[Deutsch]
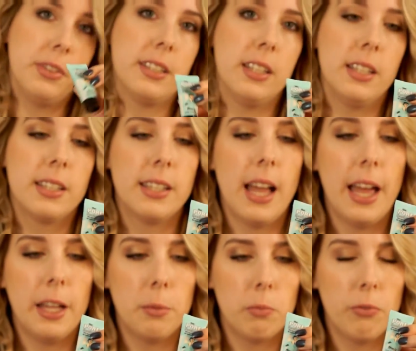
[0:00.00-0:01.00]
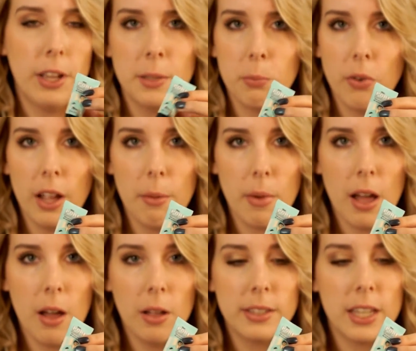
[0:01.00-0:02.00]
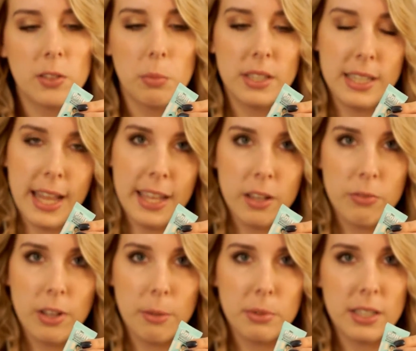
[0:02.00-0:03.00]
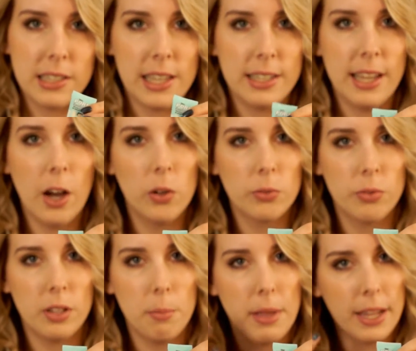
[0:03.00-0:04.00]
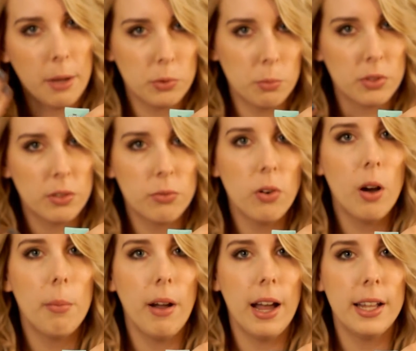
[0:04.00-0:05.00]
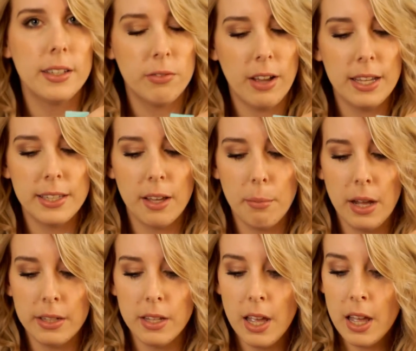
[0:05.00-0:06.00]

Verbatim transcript: Das ist ein Face Primer, der so ein bisschen eingefärbt ist, der die Haut vor dem Make-up so ein bisschen vorbereitet, weicher macht.